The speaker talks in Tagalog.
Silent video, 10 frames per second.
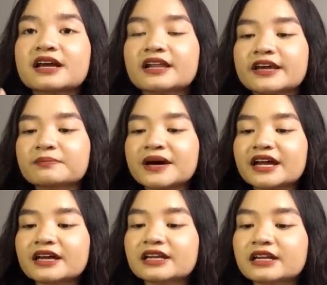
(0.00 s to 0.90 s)
Like, para
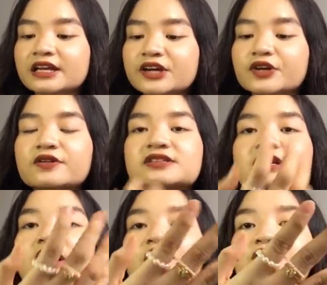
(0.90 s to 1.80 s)
i-layer ko
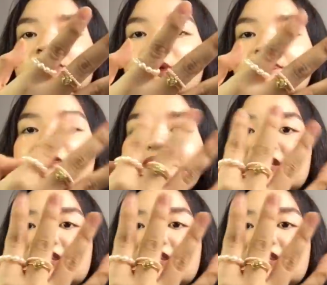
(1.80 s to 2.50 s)
sila on top of my